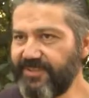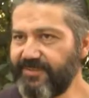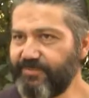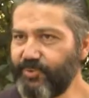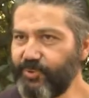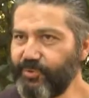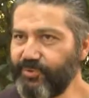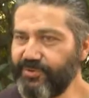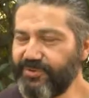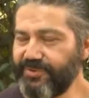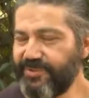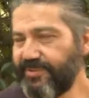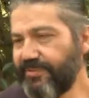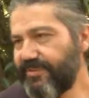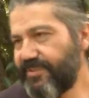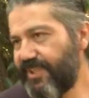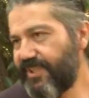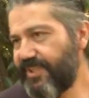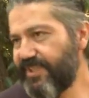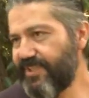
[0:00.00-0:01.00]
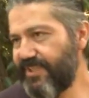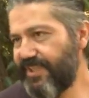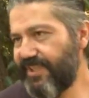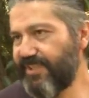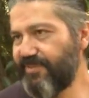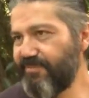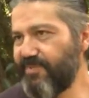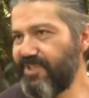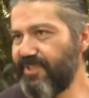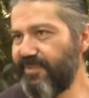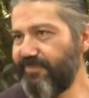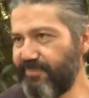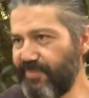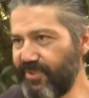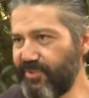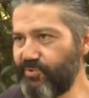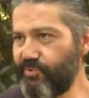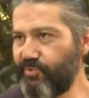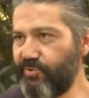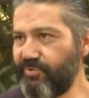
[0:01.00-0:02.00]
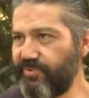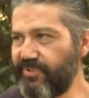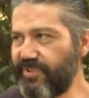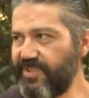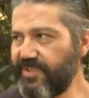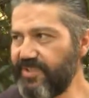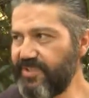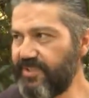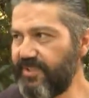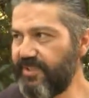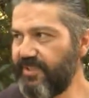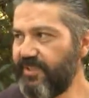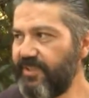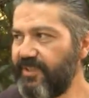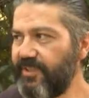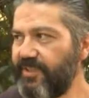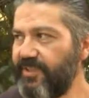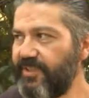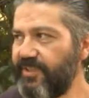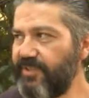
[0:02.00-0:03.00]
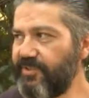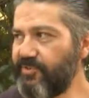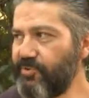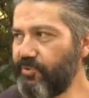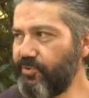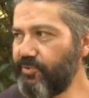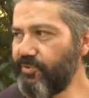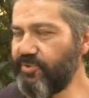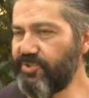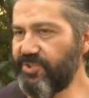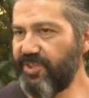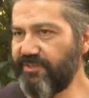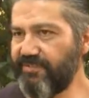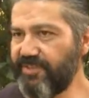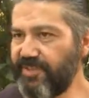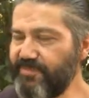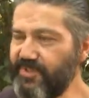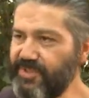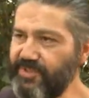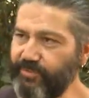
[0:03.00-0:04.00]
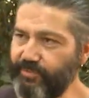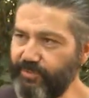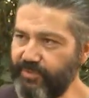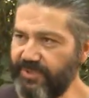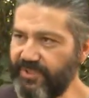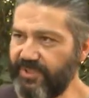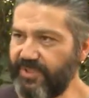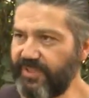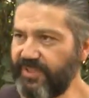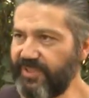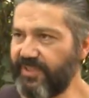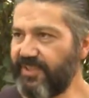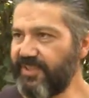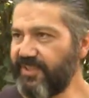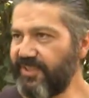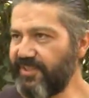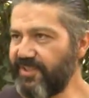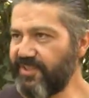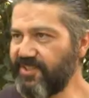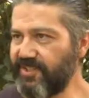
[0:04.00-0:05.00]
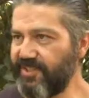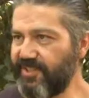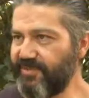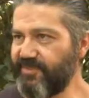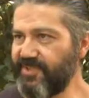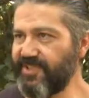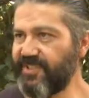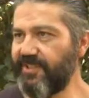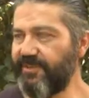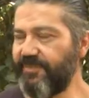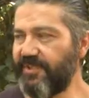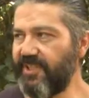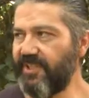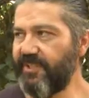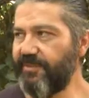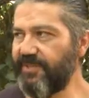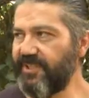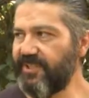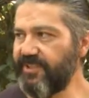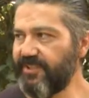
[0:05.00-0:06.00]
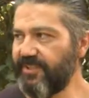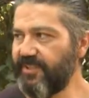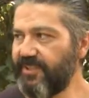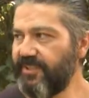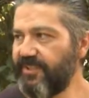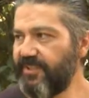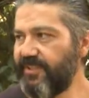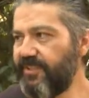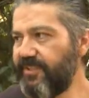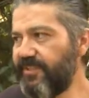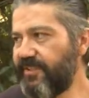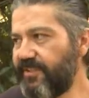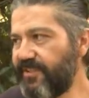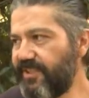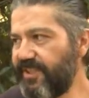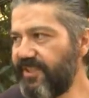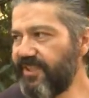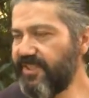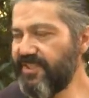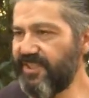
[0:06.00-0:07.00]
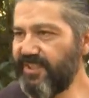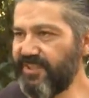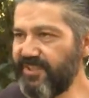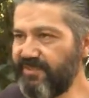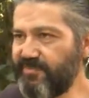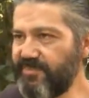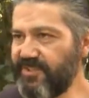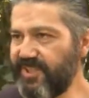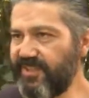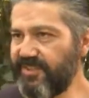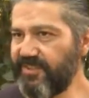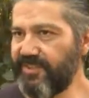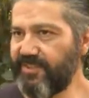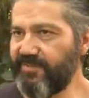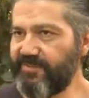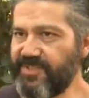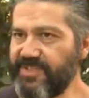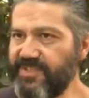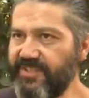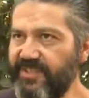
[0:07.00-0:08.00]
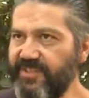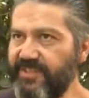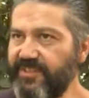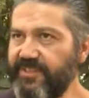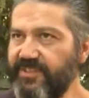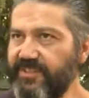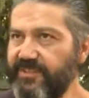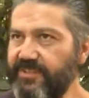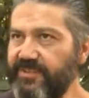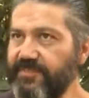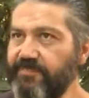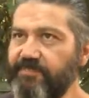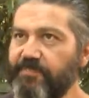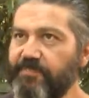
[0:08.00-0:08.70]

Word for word: bunu gene kendimiz yapmak zorundayız. E, çünkü çevremizi kullanarak arkadaşlarımızla beraber e, gene kendi imkanlarımızla e,